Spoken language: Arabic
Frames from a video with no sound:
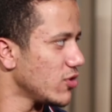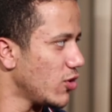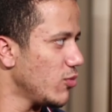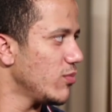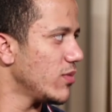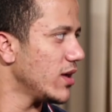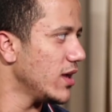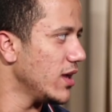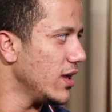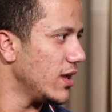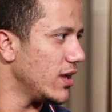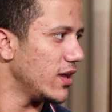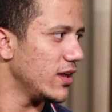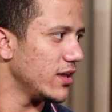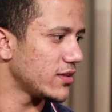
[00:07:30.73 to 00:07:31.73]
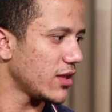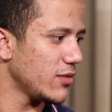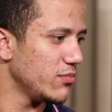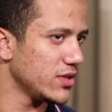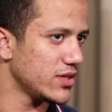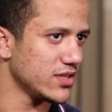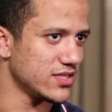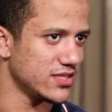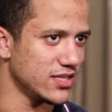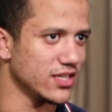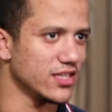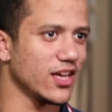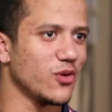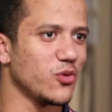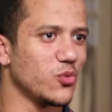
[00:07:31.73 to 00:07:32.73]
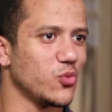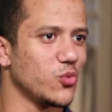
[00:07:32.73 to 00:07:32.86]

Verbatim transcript: هم تمت الزيجه